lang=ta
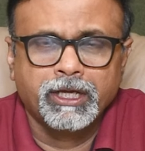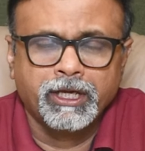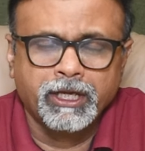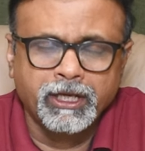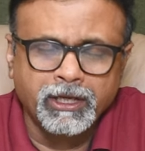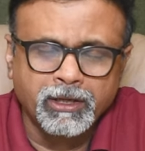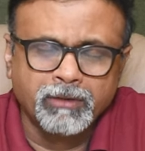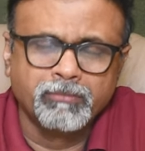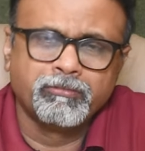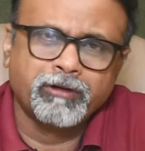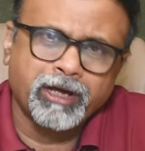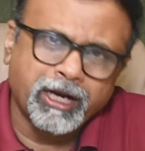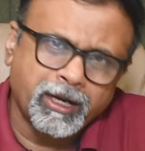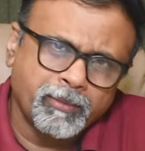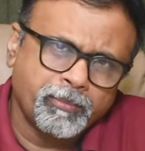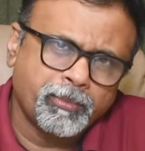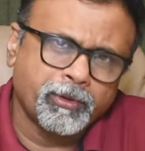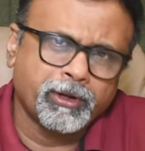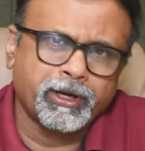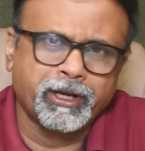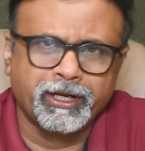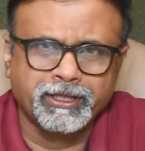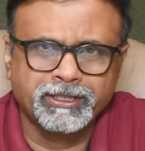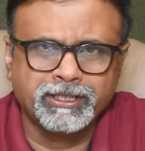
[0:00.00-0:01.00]
இன்னும்
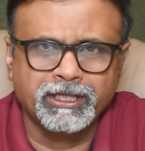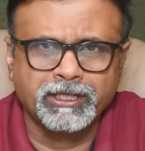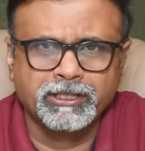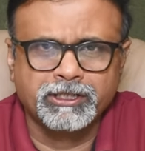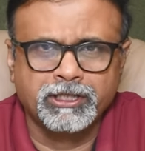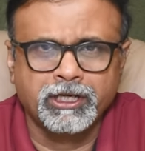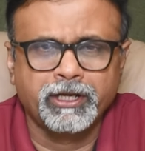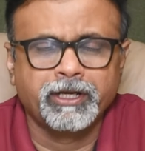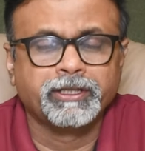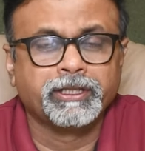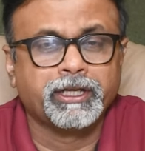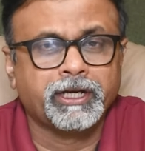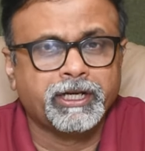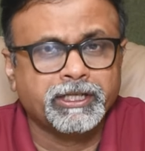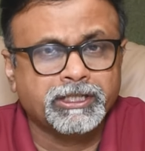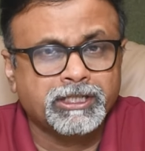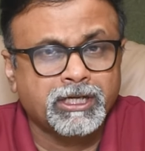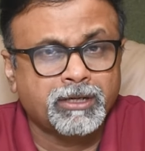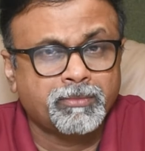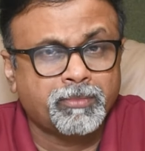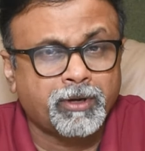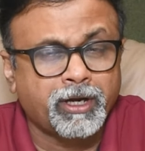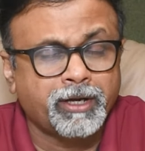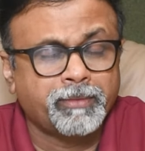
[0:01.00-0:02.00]
வரப்போகிற ரிசல்ட்ஸ்லேயும் இந்த
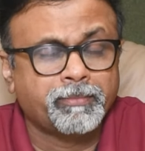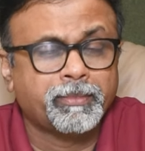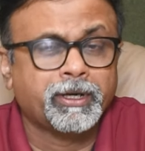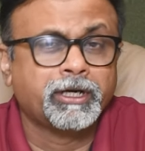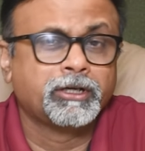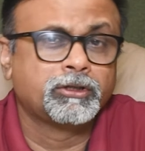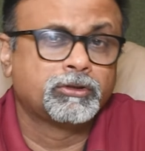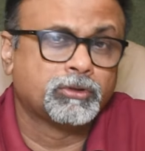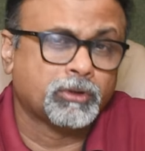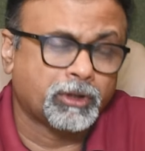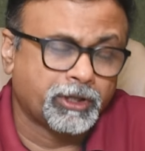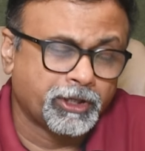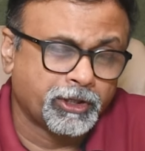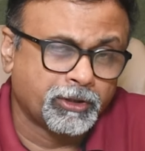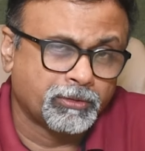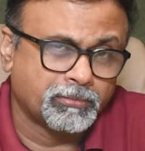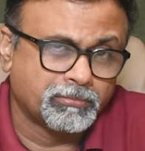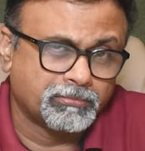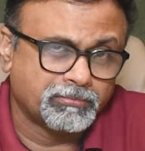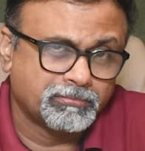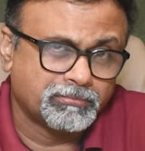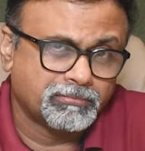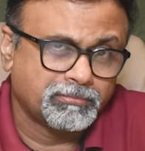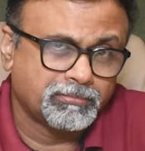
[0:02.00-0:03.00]
டிசப்பாயின்மெண்ட்
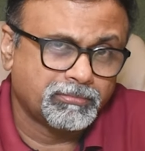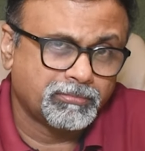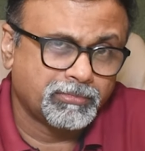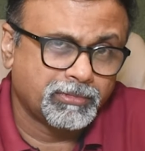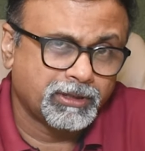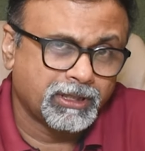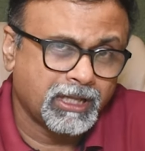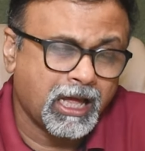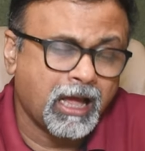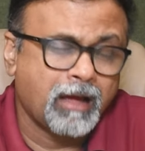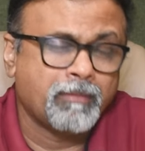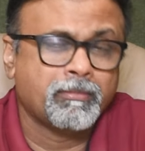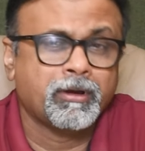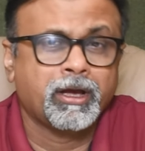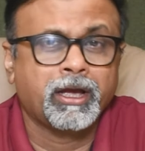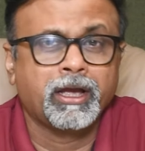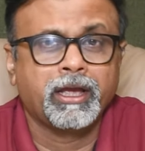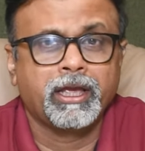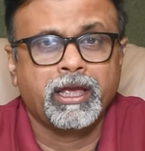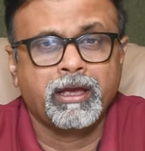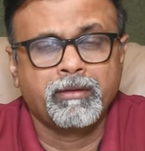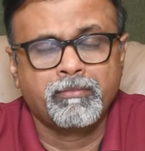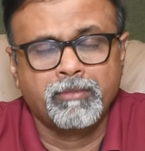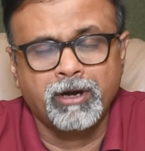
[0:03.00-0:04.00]
தொடரும் நாம்
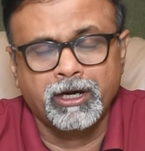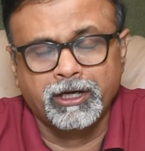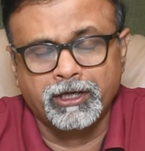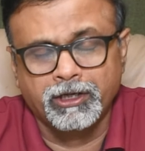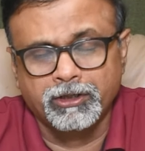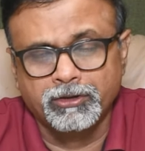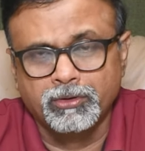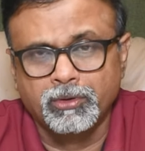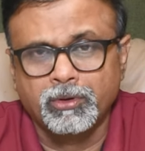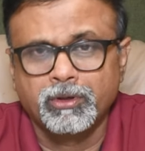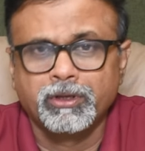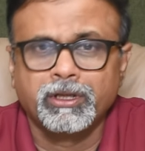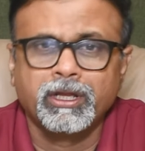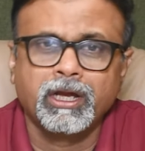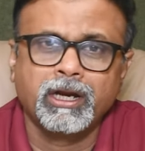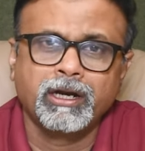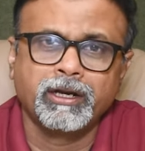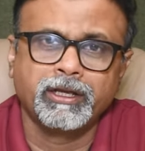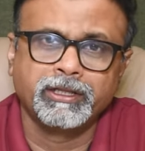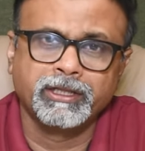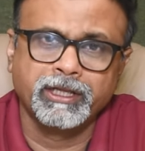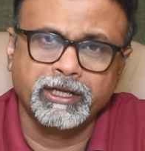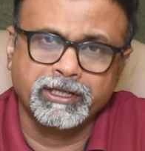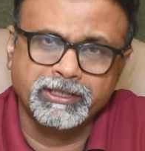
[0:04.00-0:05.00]
ஏமாற்றத்தோடு தான்
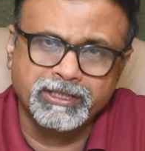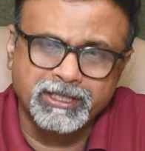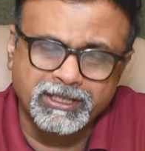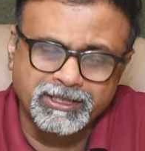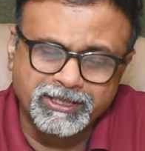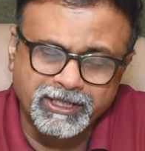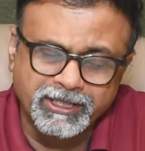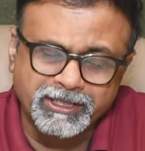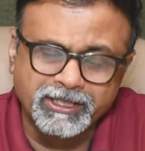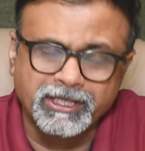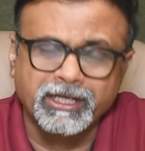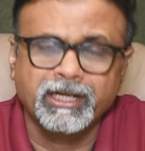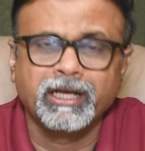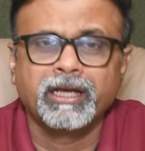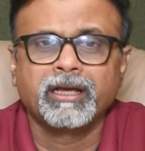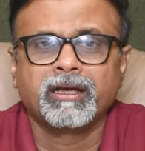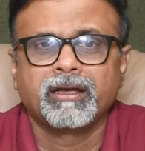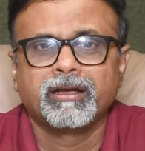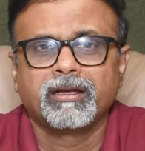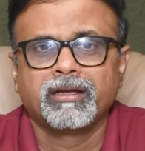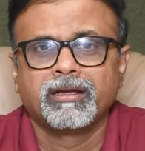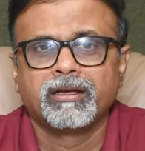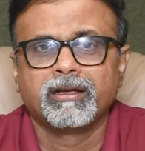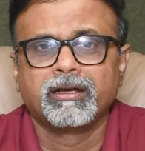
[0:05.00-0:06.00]
இந்த ரிசல்ட் சீசனை
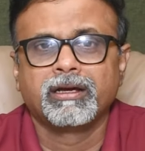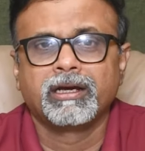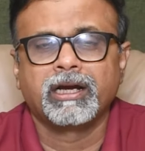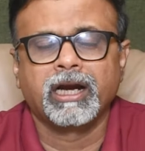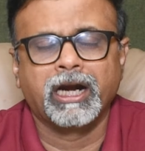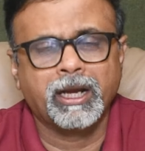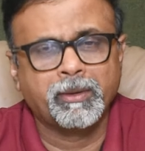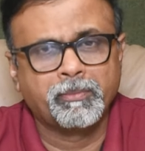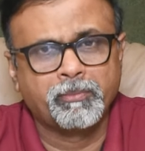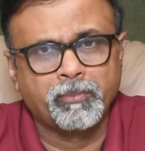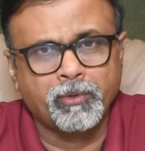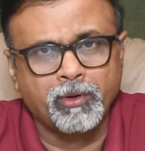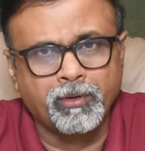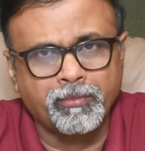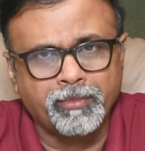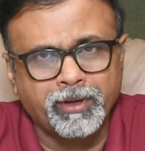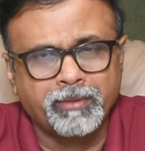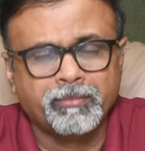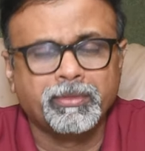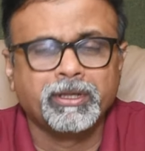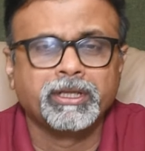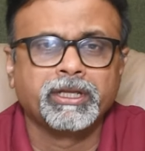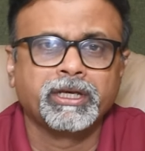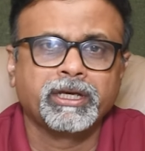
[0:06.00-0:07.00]
கடப்போம்
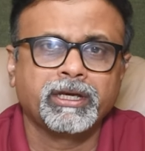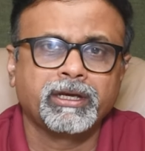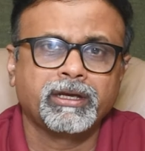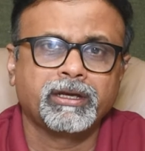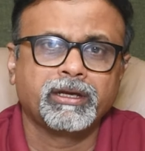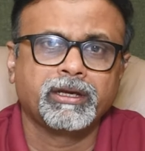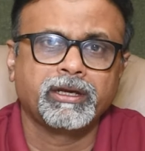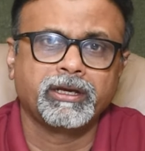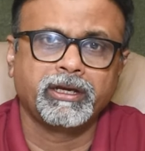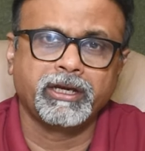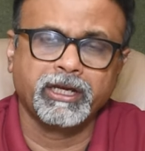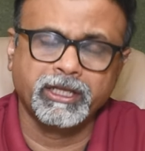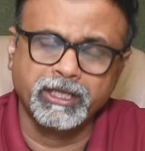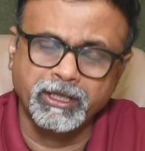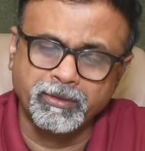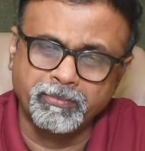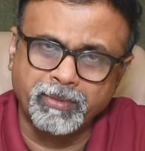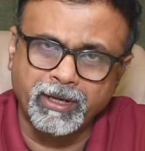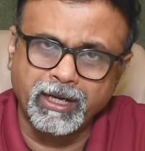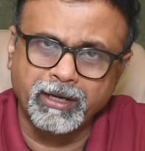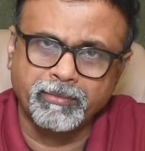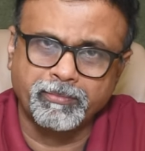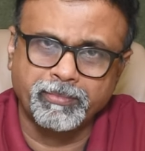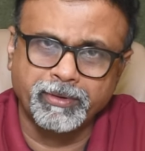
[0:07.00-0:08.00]
என்பது
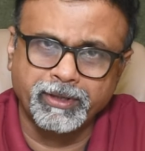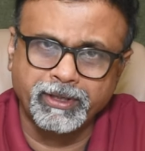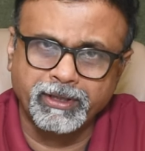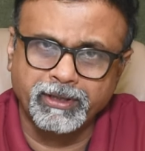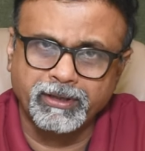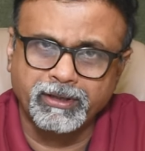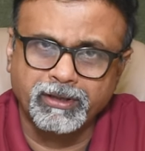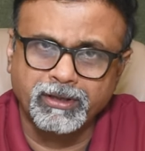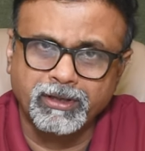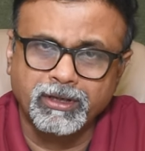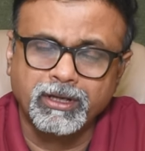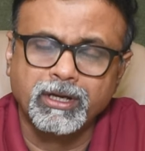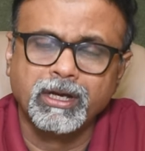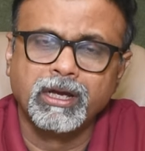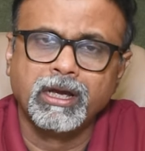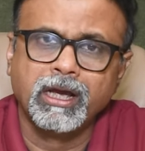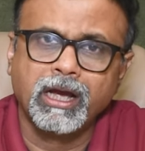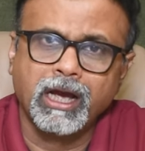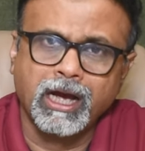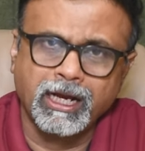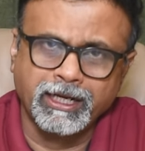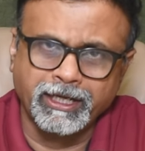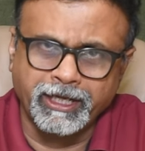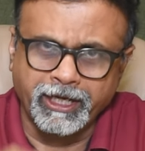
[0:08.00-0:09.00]
எதிர்பார்ப்பு
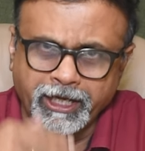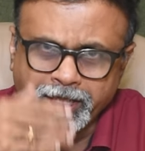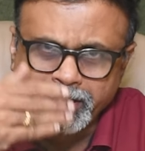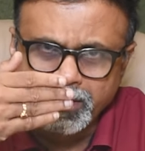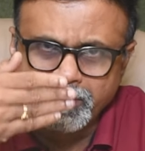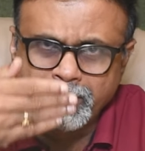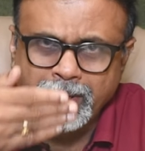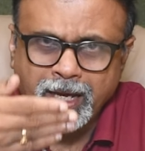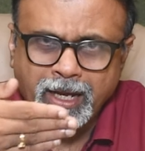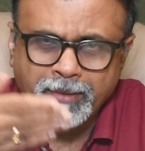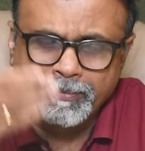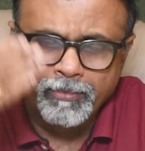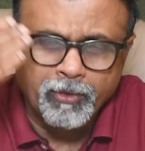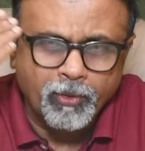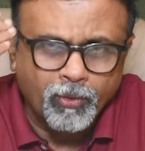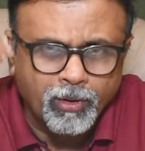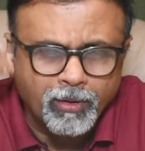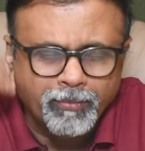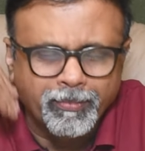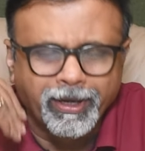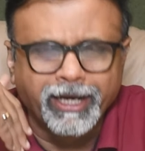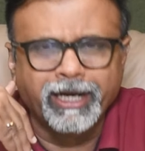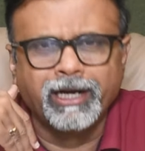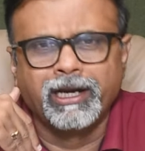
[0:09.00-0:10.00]
அந்த எதிர்பார்ப்பை
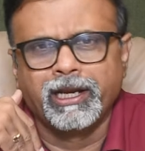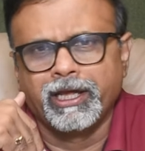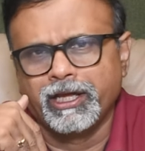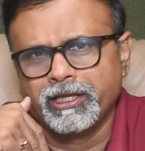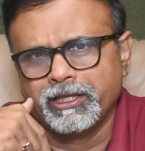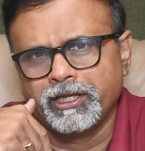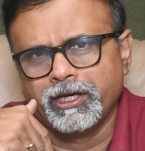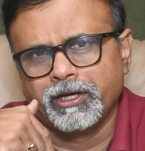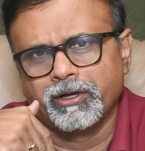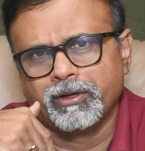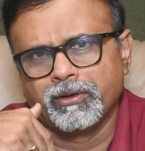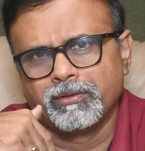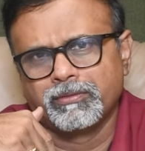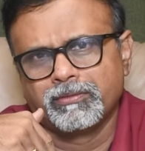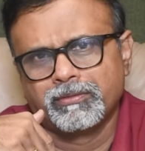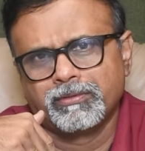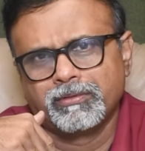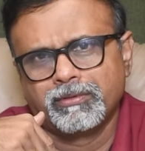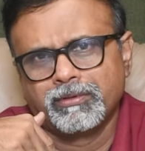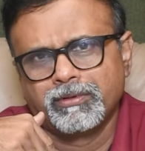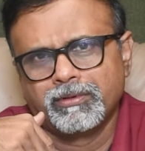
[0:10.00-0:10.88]
உங்கள் மைண்டில் ஏற்றிக்கணும்